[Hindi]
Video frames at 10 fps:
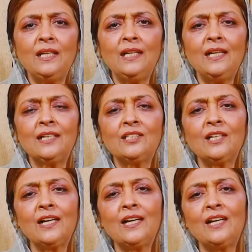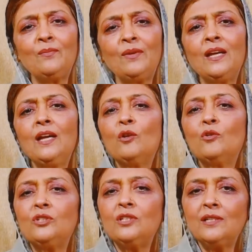के लिए लेकर जाएं कहीं पे
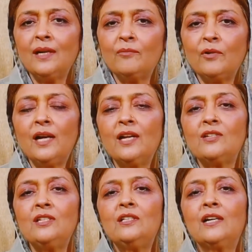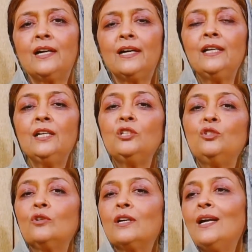कुछ चीज़ें आपको ऐसी दिखाएं
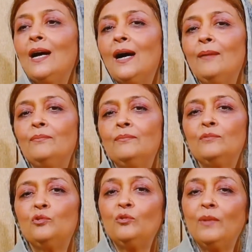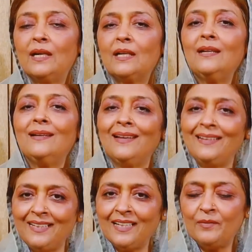जो कि आप दूर बैठ के
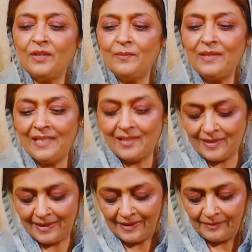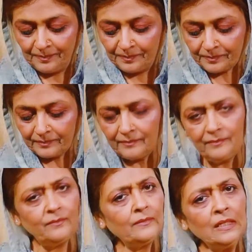नहीं कभी कभी देख सकते
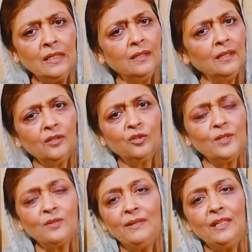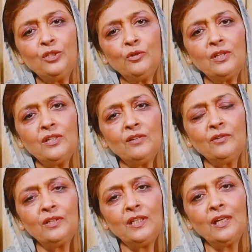तो बस मेरी एक छोटी सी
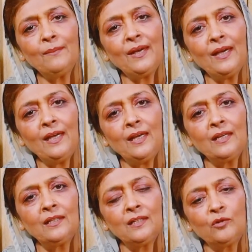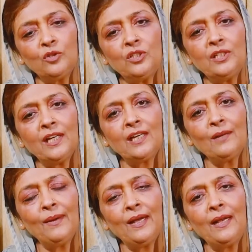होती कि मैं एक कोशिश है
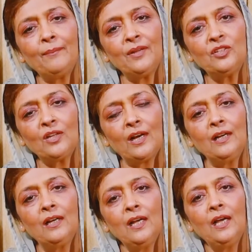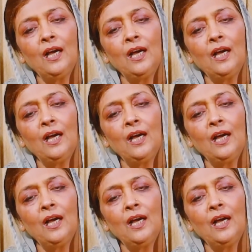कि मैंने अपना चैनल